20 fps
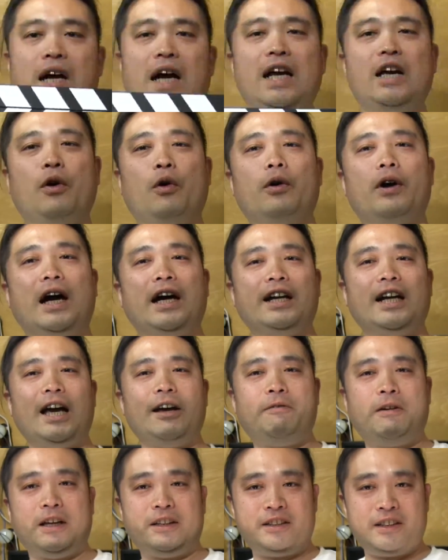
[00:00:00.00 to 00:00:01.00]
はい、
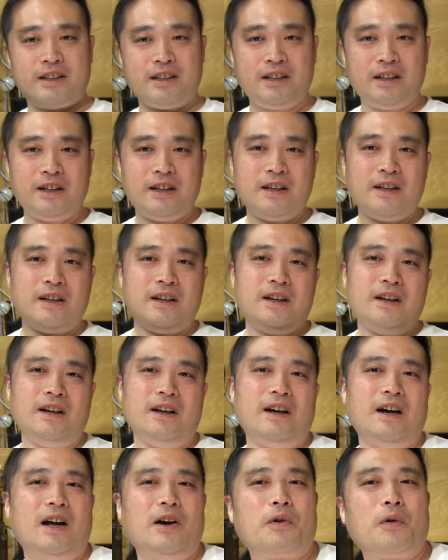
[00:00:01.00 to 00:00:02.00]
オルガンライフです。
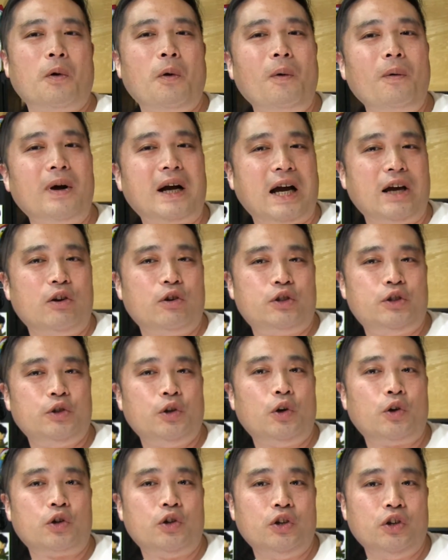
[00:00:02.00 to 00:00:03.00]
今回の
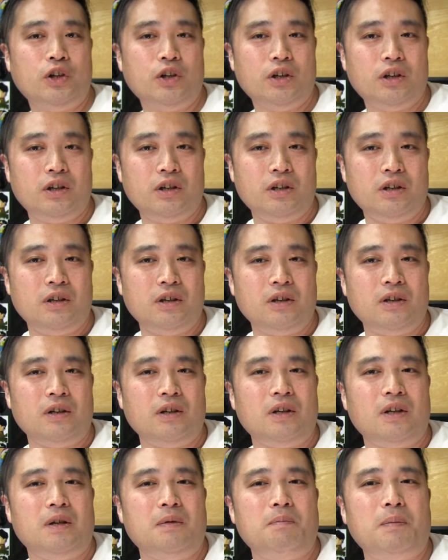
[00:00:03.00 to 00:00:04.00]
収録、
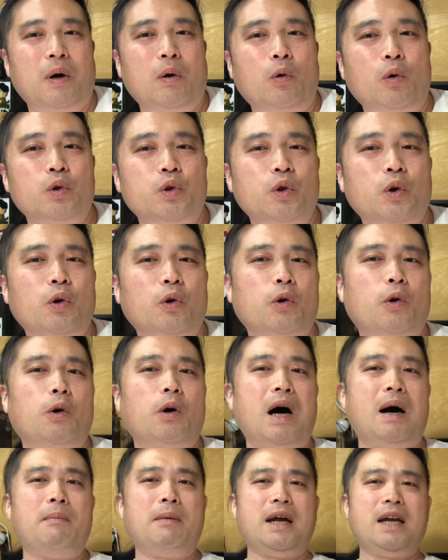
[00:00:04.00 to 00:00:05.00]
音
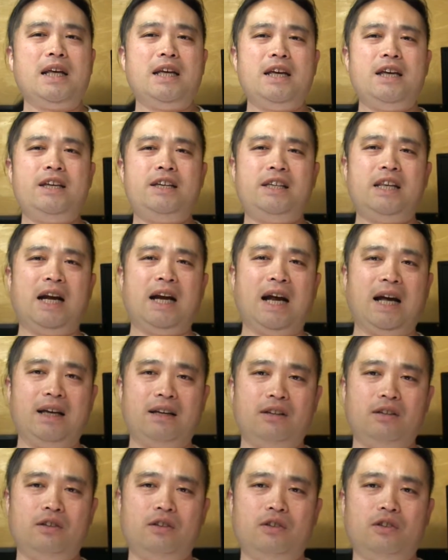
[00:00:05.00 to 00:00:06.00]
をあまりいじらな
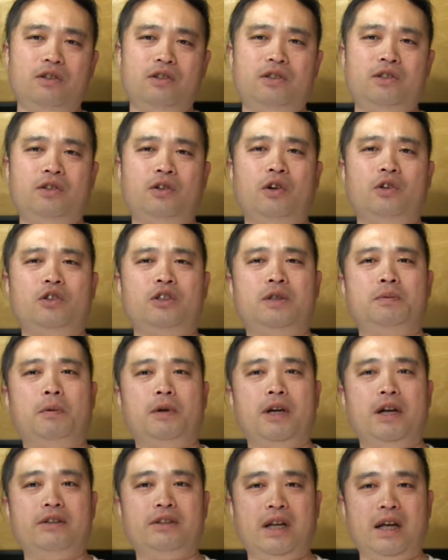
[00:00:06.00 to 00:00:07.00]
い。そのつ
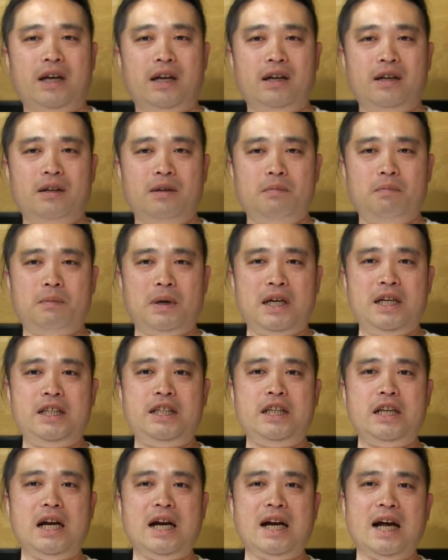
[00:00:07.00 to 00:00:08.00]
もりですね。い
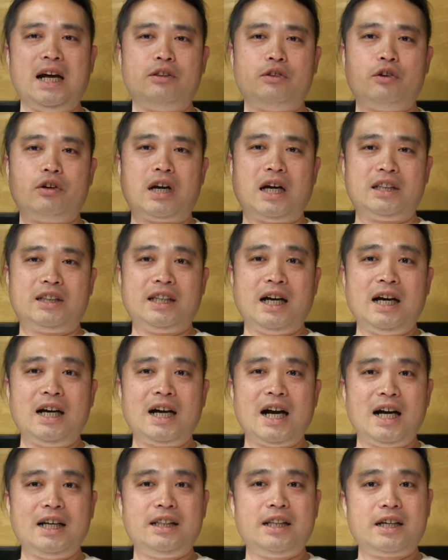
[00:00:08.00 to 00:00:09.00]
じらないというか、段
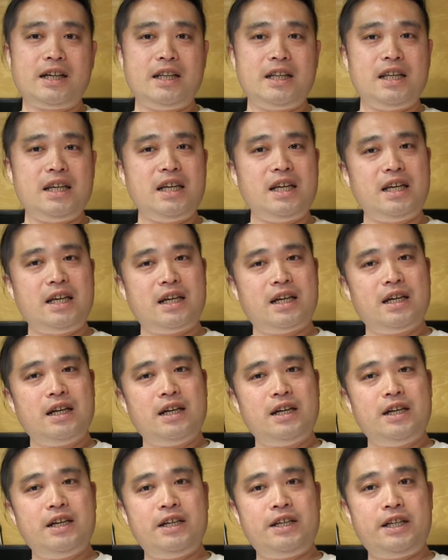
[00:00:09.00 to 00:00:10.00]
階的に
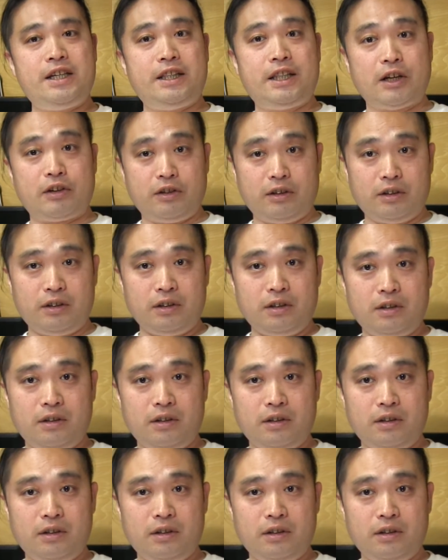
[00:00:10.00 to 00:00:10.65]
いじってく。